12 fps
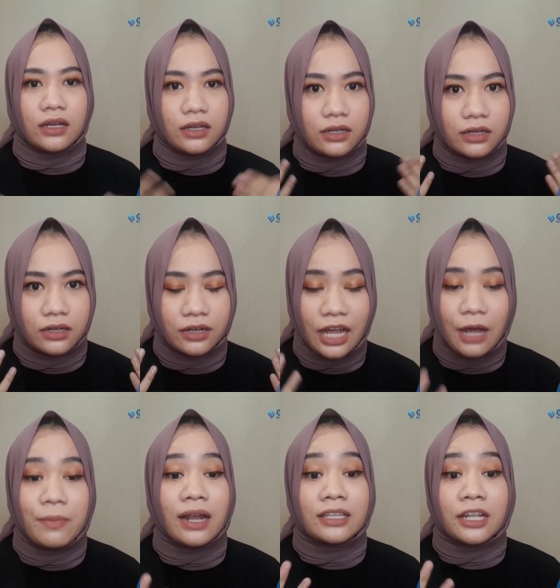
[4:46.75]
uh,
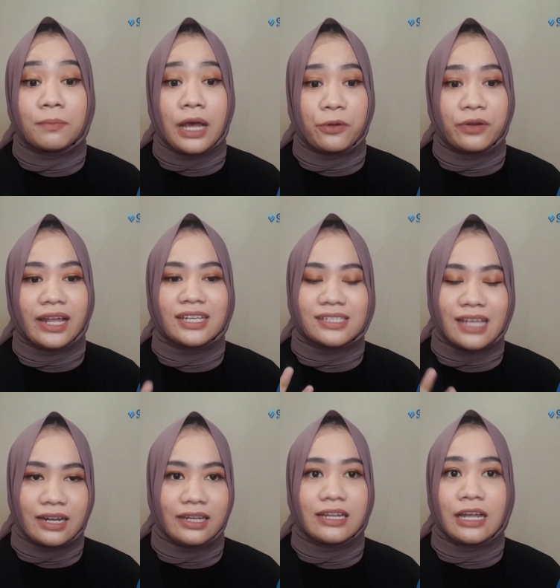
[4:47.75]
kabar terbaru dari
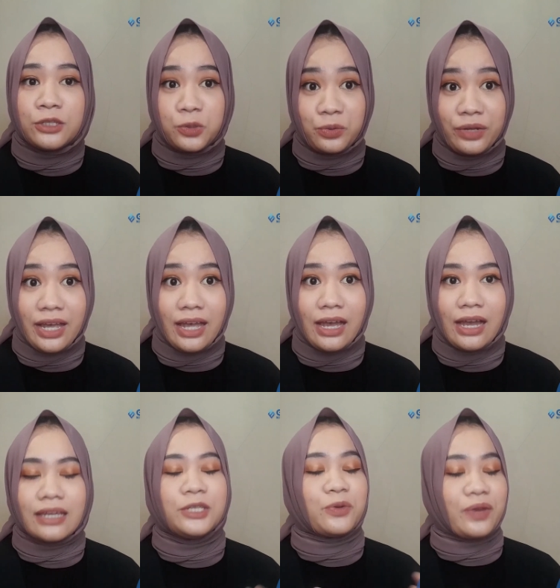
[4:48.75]
Sandi dan
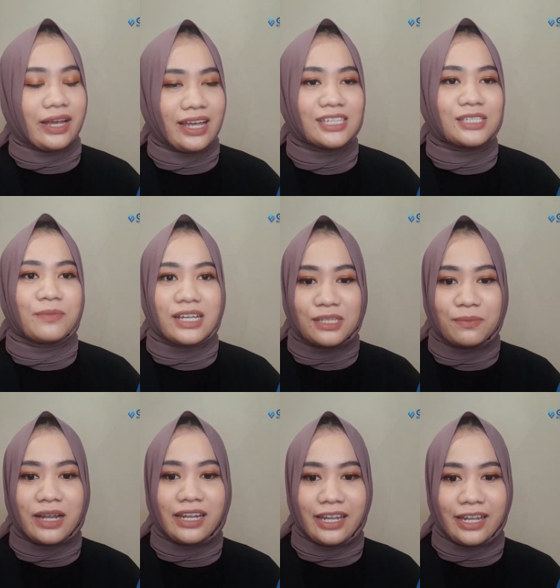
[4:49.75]
juga Juragan
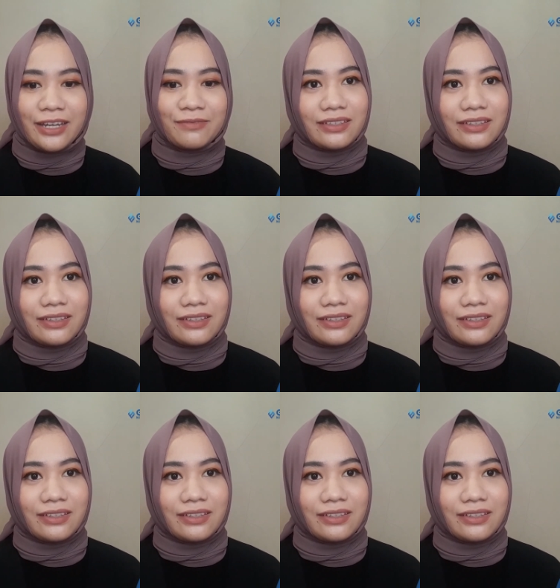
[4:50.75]
99 ini.